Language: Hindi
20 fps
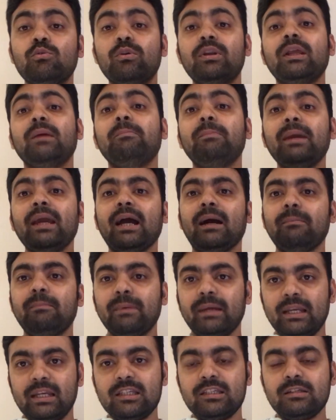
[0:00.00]
होने पे आप
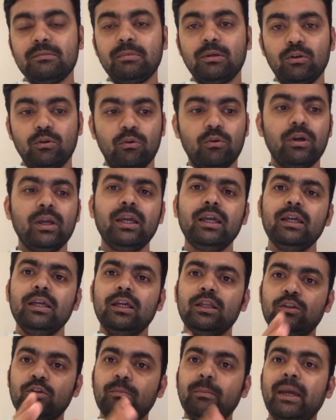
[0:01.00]
एलिजिबल होंगे
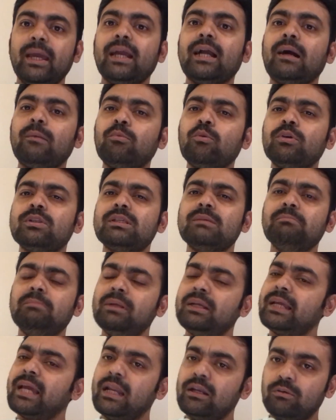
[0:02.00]
तो मैं एक आपको
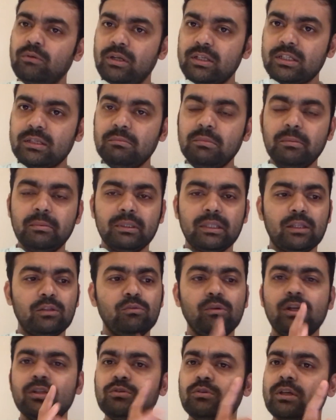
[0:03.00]
सिंपल कैलकुलेशन भी बता
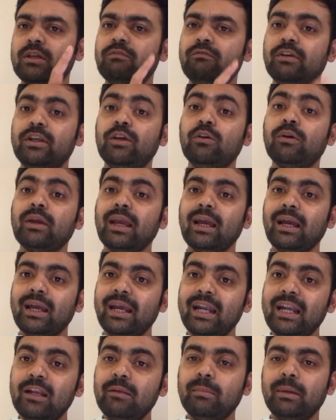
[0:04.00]
दूंगा जो कि वीडियो के
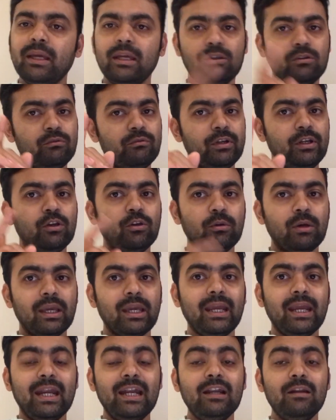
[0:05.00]
एंड में है तो वीडियो के
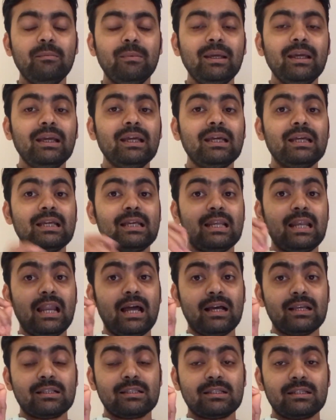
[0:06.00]
एंड में
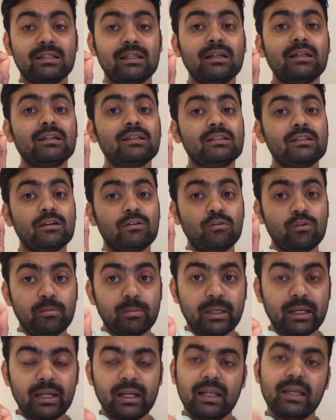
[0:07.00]
लास्ट तक ज़रूर
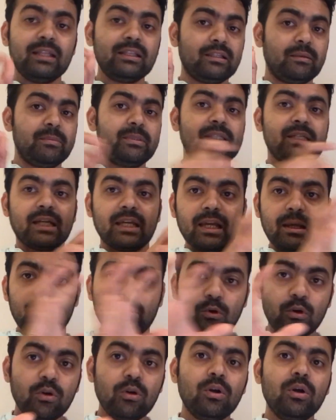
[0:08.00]
बने रहें तभी जाके
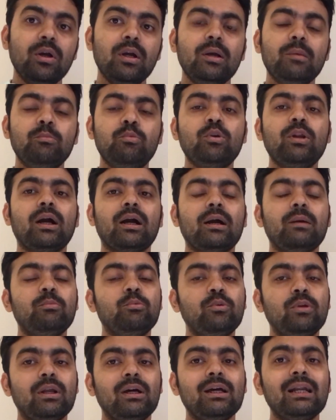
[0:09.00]
आपको पूरा का
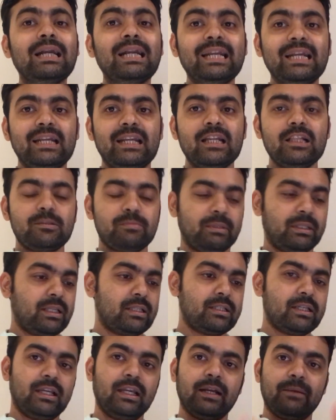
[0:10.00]
पूरा डिटेल्स पता
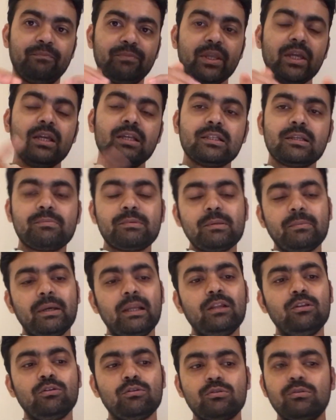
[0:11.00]
चलेगा सबसे
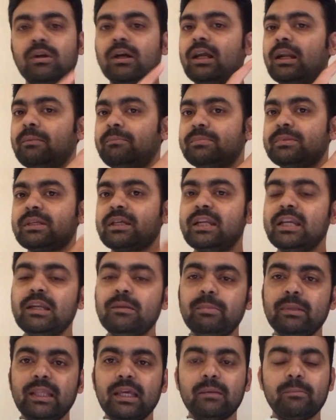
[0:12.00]
पहले दोस्तों अगर आप स्क्रीन
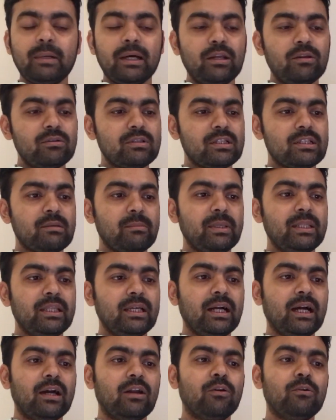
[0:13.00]
पे देख पा रहे हो जैसा मैं
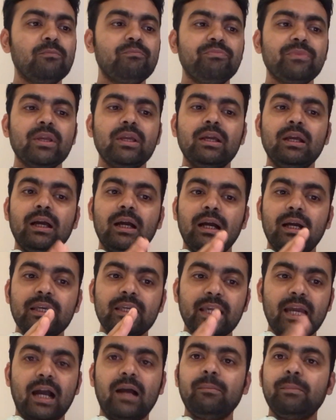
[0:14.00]
दिखा रहा हूँ
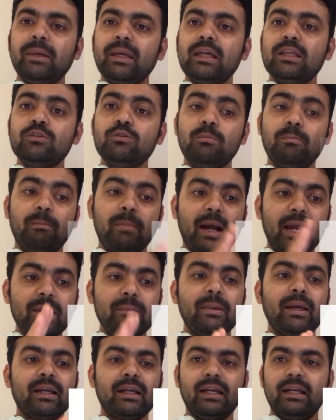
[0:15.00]
यहाँ पे जो बाई
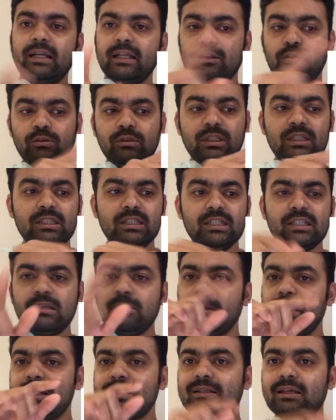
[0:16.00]
बैक डेट है दो तीन चीज़ें
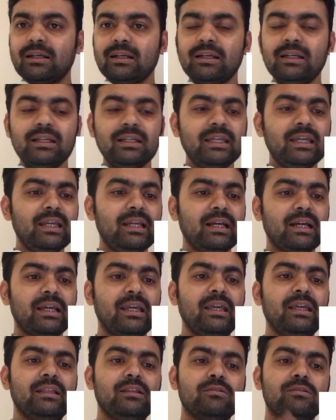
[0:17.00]
मैंने सर्कल की
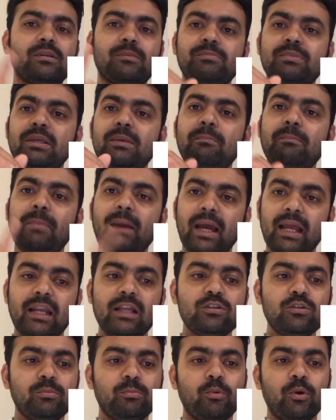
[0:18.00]
रखी है तो सबसे पहला
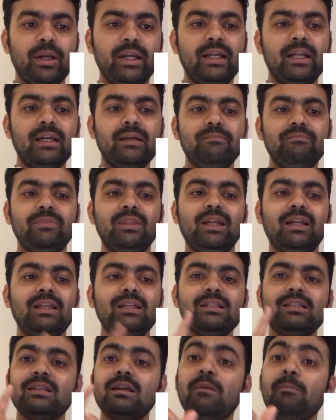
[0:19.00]
जो पॉइंट है दैट
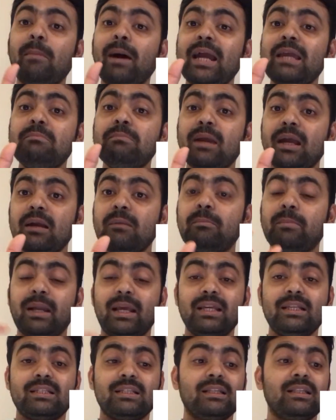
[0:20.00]
इज़ बाई बैक
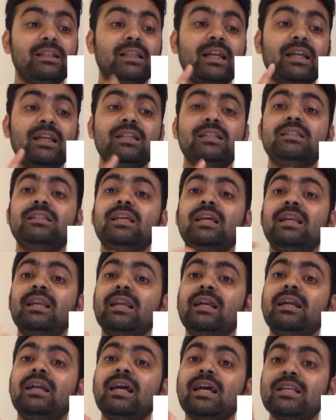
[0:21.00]
प्राइस दैट इज़
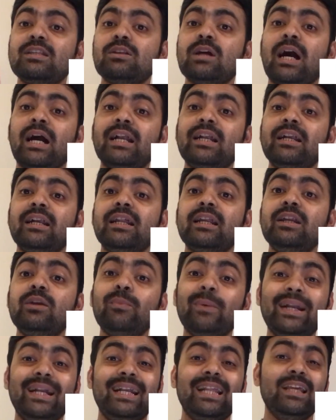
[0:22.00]
डिक्लेयर्ड एज हंड्रेड एंड
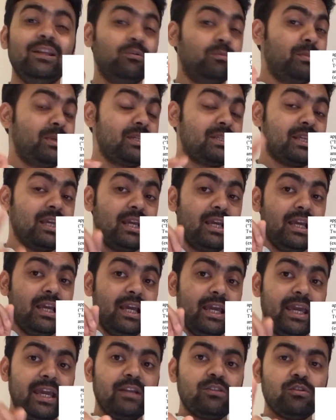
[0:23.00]
ट्वेंटी रुपीज़
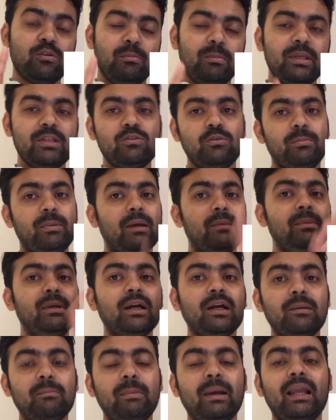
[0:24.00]
एक सौ बीस रुपये अभी
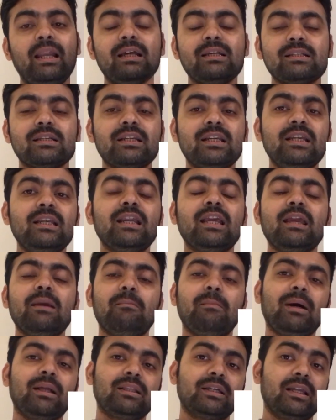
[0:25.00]
अगर पहला स्क्रीन की
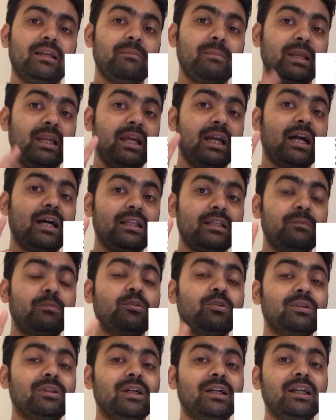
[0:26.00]
हम बात करें मैंने कहा था
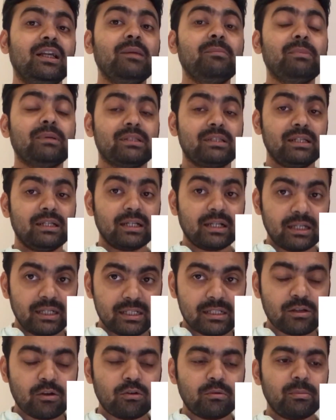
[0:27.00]
आपको थर्टी परसेंट का
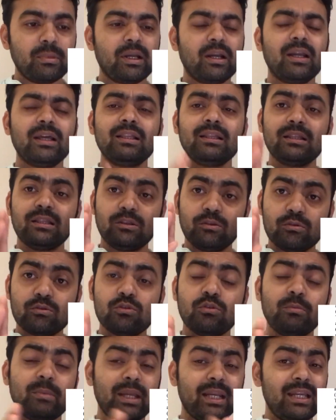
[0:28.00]
डिस्काउंट मिल रहा है
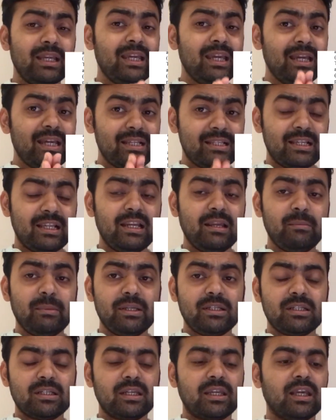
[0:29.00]
दोस्तों मैंने ये इसीलिए
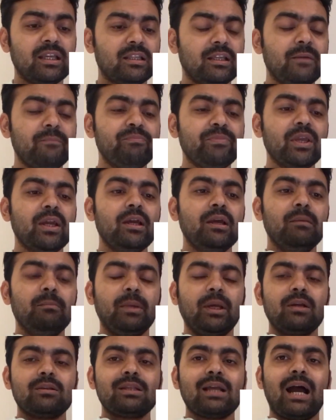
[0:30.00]
मैंशन किया था
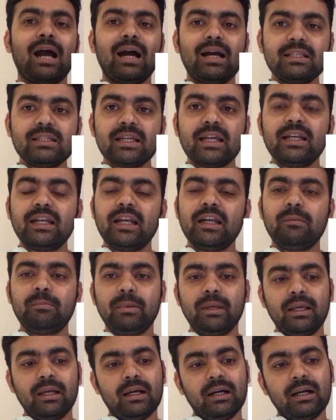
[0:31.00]
बिकॉज आज के डेट
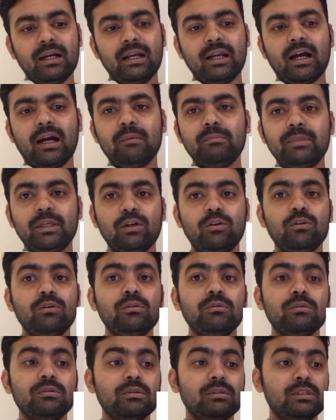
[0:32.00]
पर अगर आप देखो
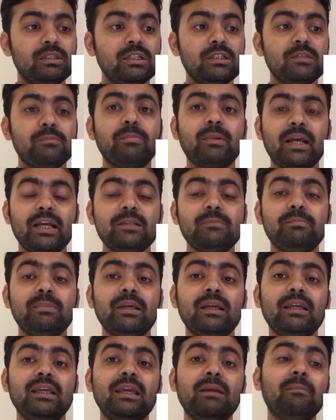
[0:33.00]
जिस प्राइस
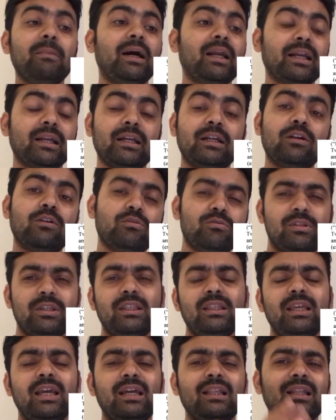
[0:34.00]
पे ये मार्केट क्लोजिंग
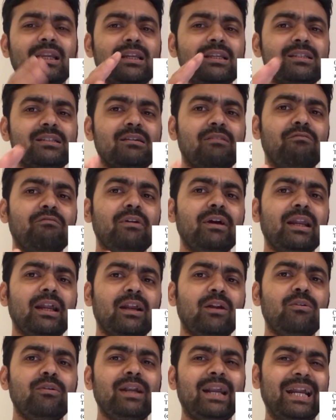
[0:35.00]
दिया है दैट इज़ समवेयर
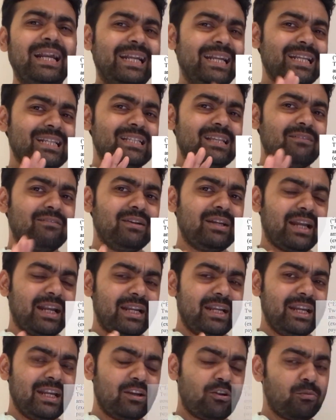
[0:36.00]
अराउंड नाइन्टी सेवन
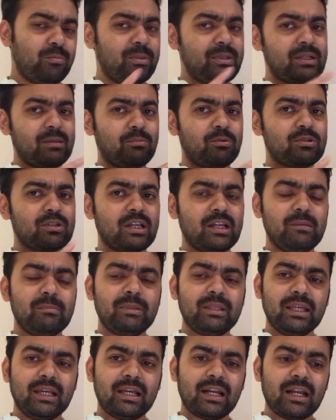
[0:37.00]
नाइन्टी एट रुपीज़ आपको स्क्रीन पर
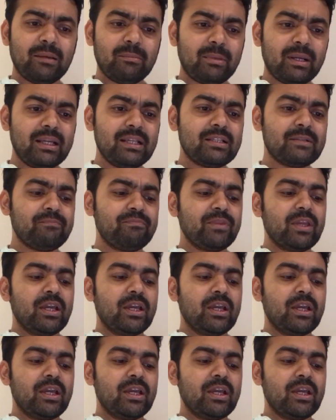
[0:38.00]
दिख रहा है प्राइस